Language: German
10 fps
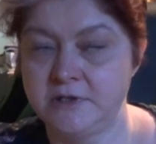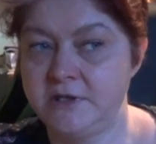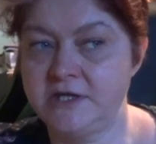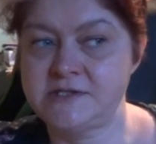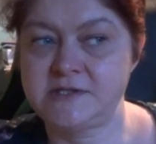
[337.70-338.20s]

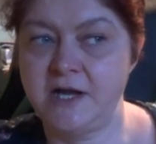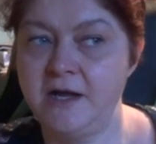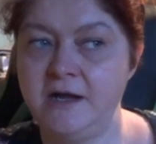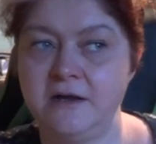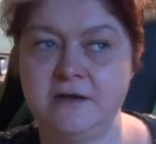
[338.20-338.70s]
dass
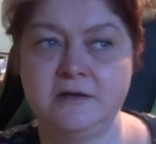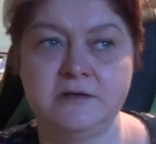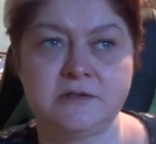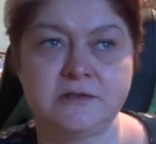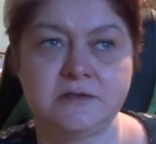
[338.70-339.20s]
da
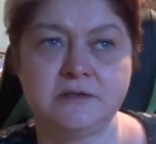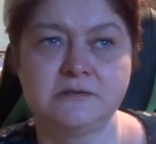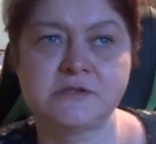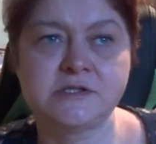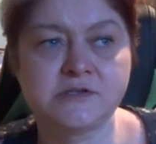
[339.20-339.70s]
äh,
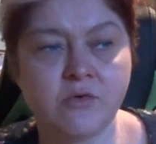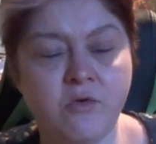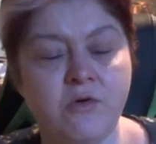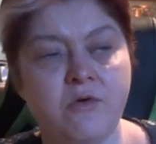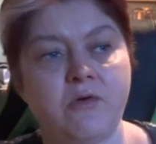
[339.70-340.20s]

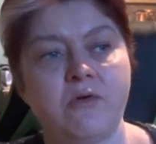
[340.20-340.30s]
so